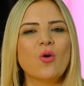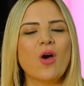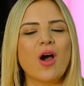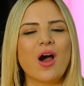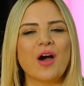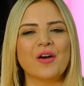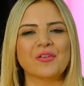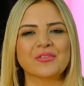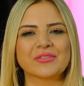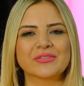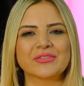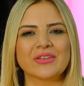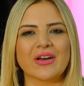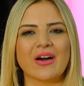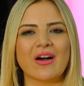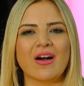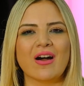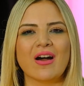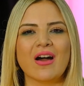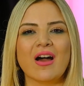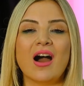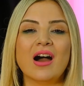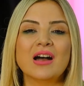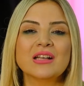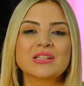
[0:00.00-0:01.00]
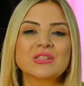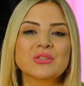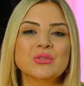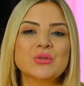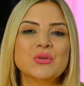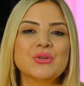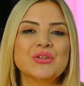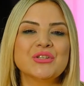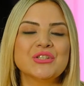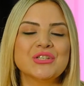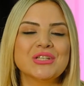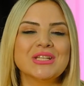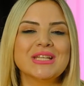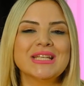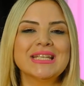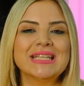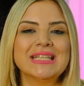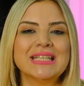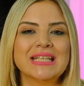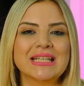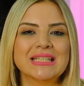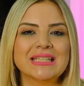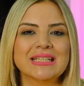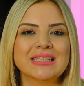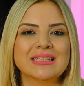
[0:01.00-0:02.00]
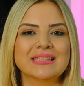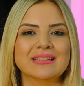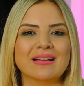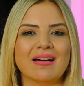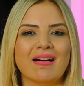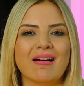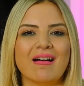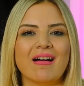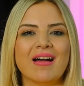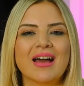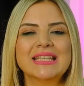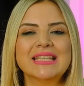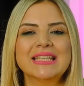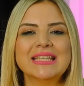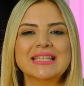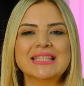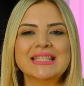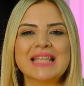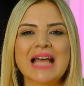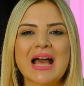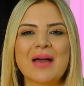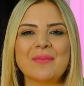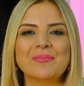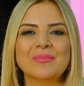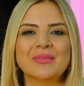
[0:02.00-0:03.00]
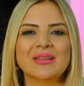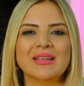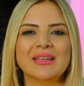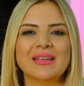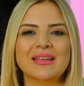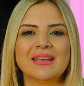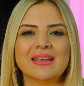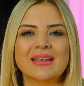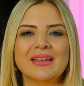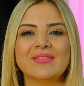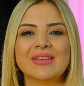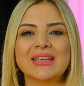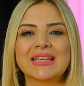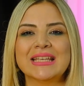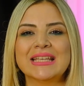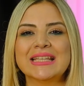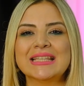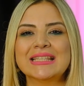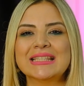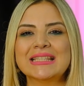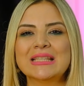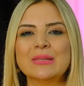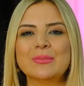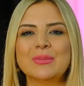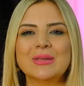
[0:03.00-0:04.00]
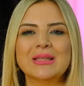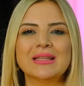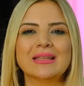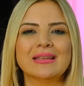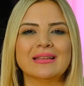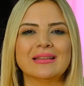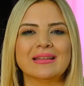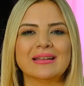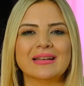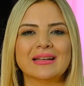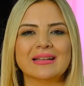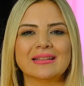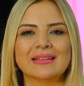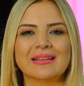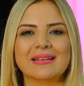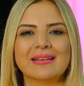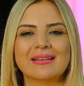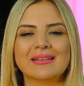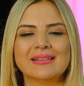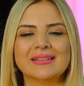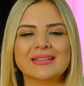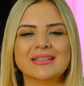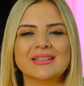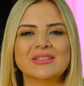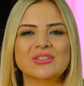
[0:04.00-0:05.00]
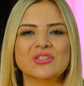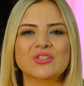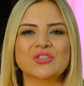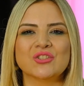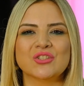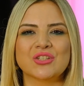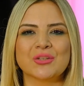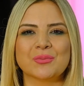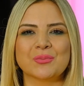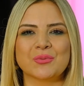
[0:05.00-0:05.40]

Bu hafta astrolojinin yanında gizemli ve gizli bilgilere de giriş